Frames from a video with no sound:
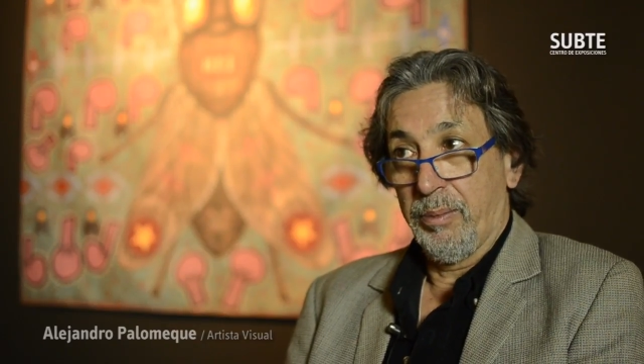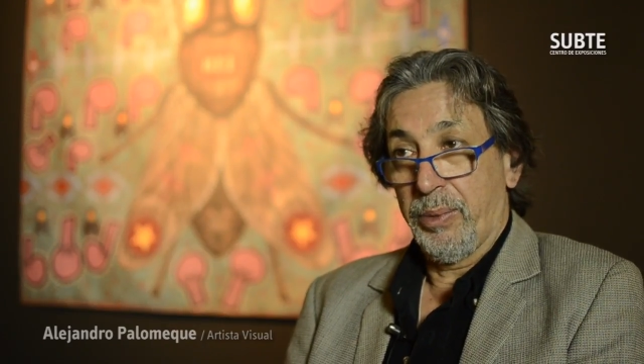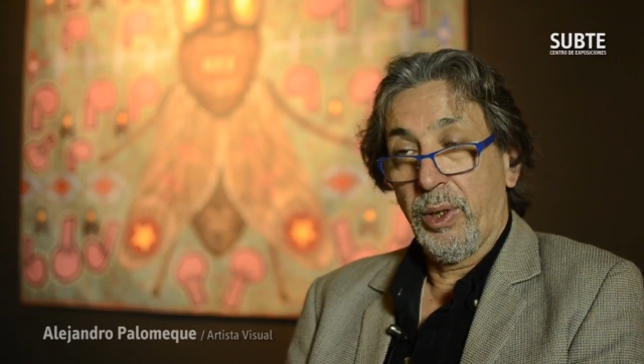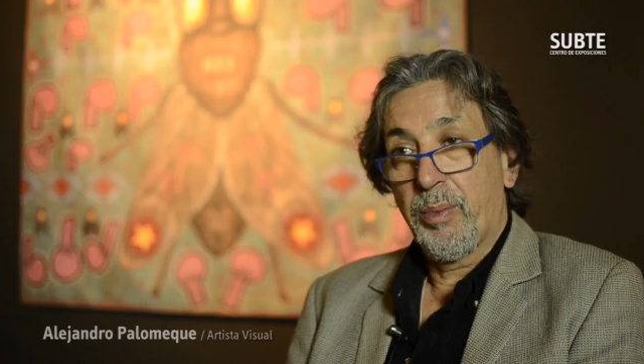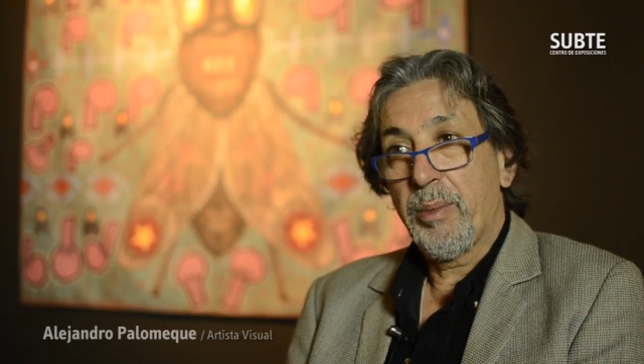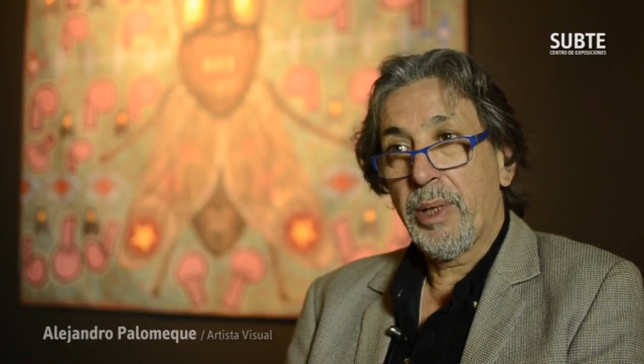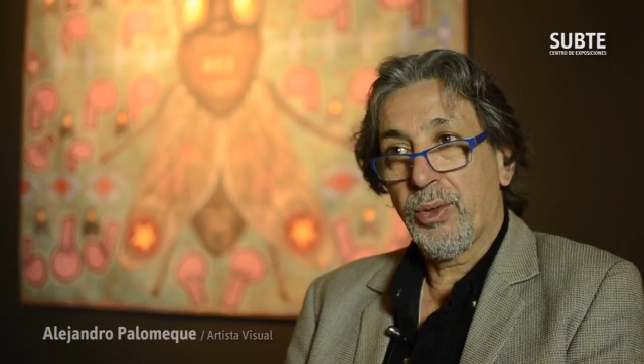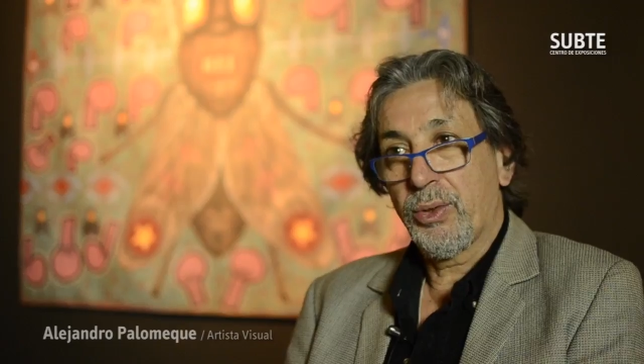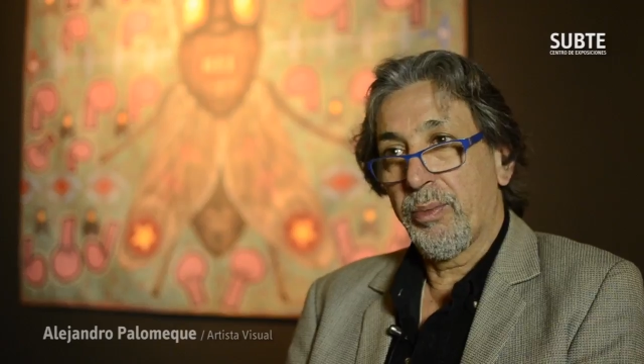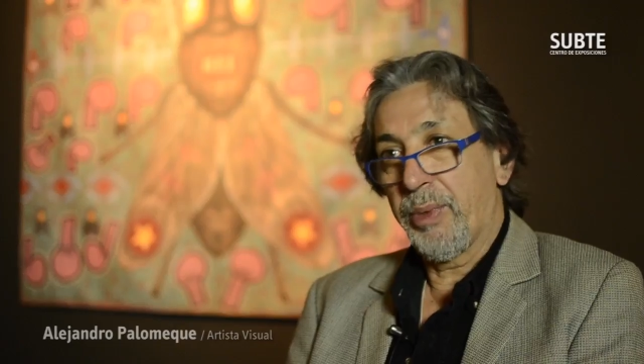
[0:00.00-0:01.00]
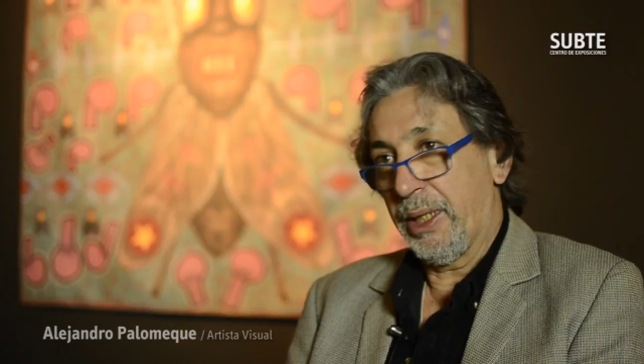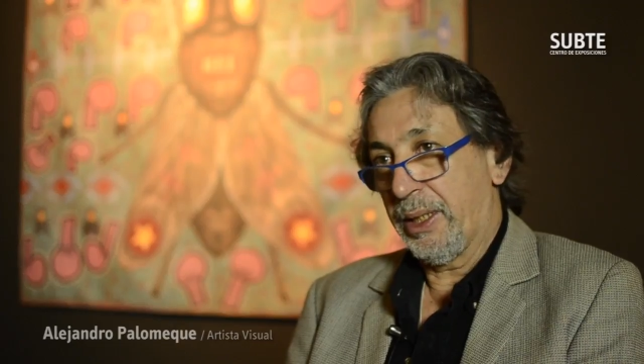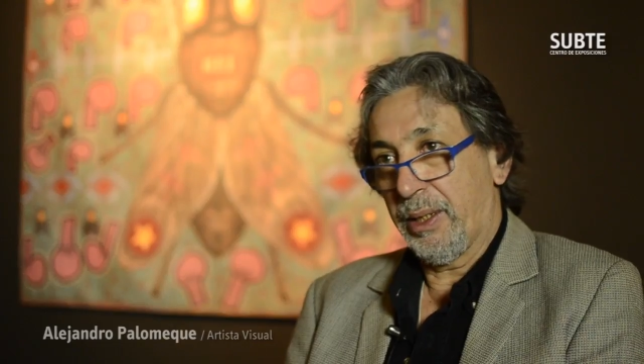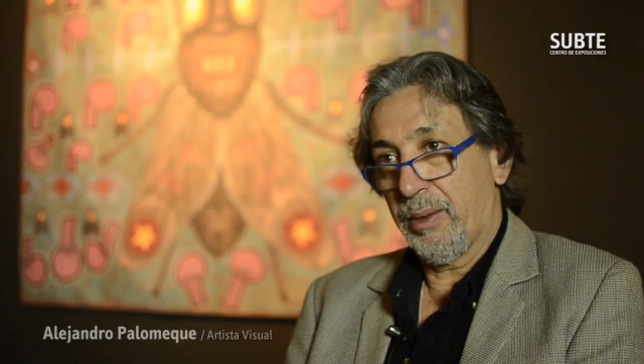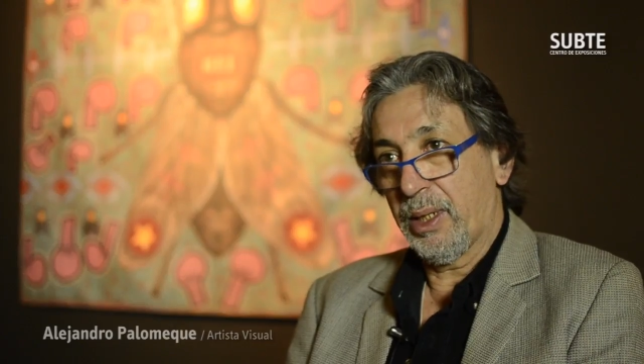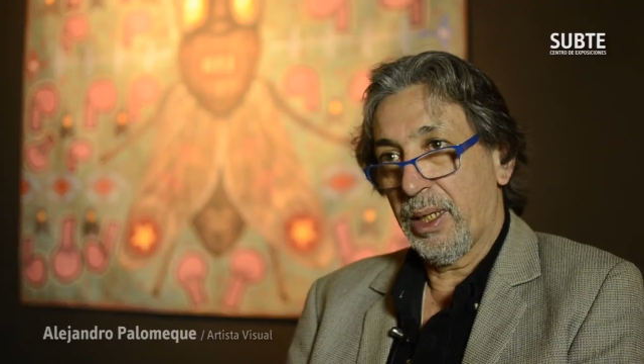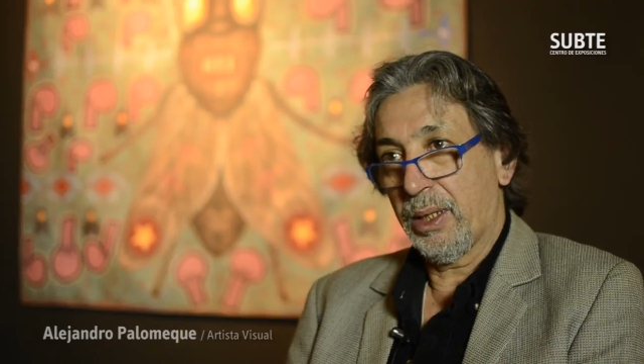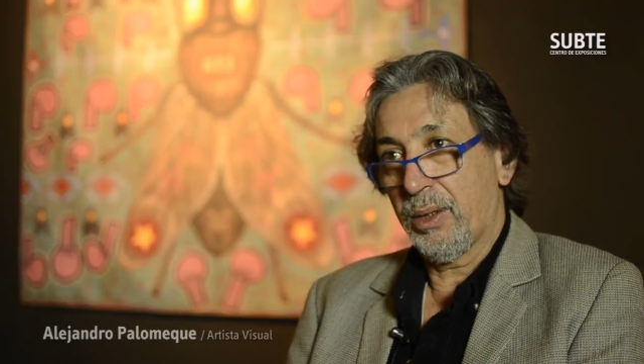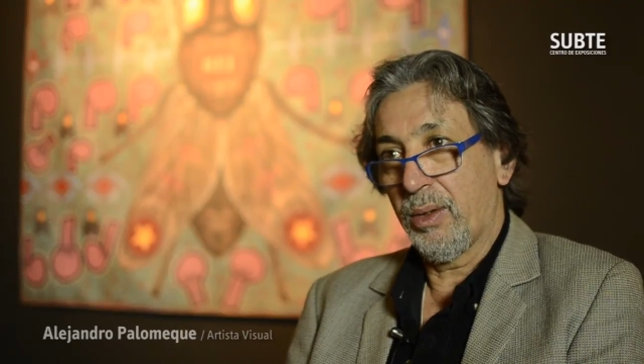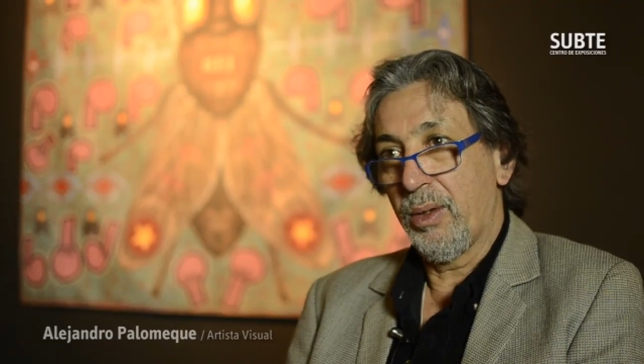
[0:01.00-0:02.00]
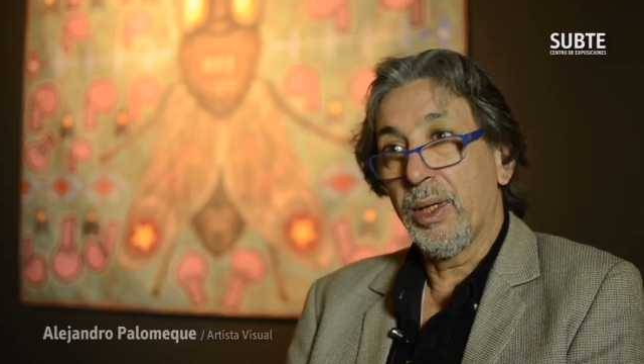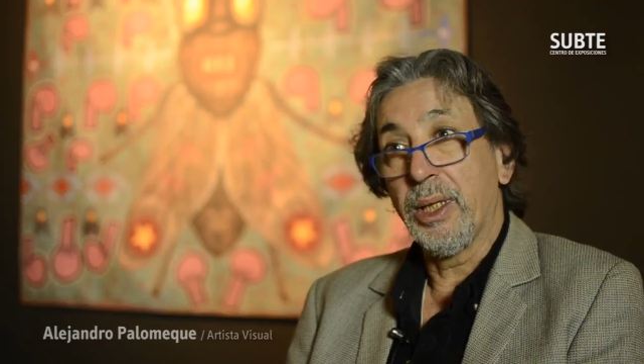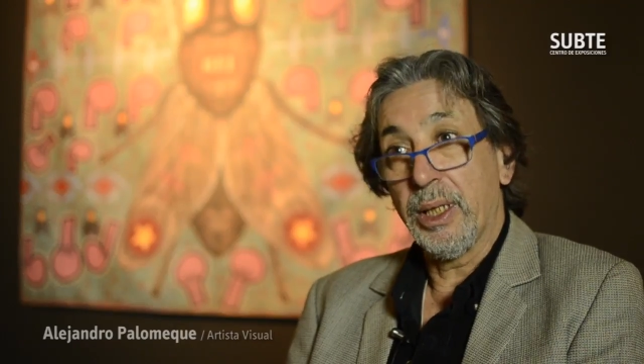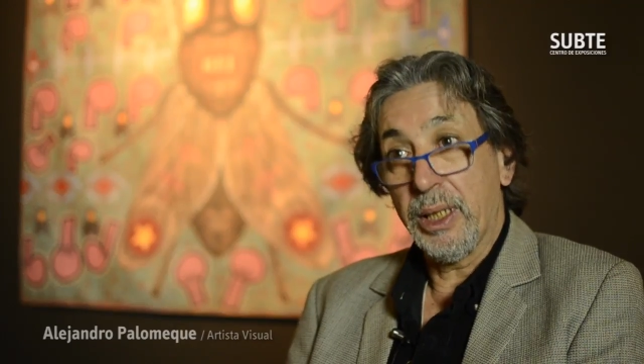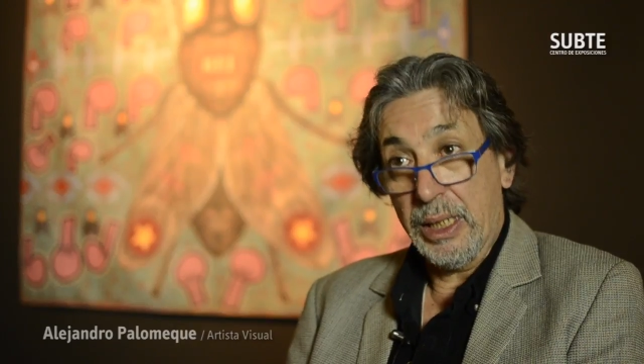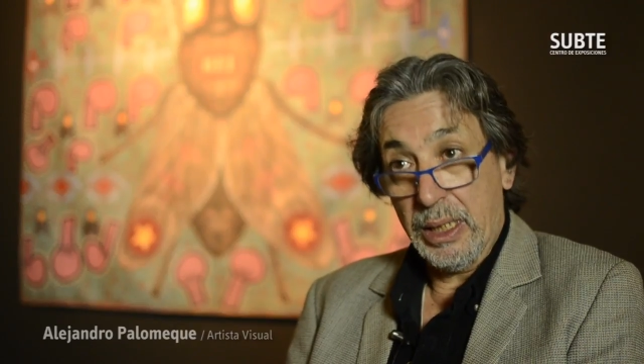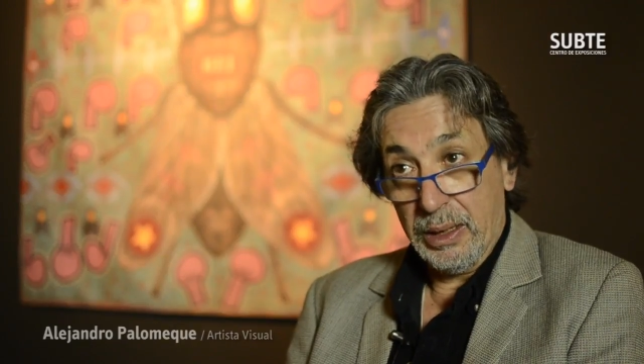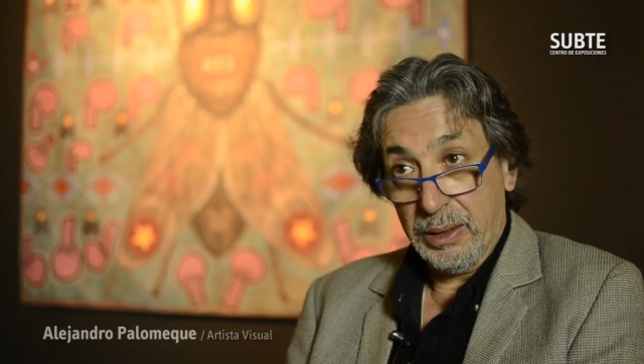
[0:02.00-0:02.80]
pero después me acostumbré a trabajar con lo que tenía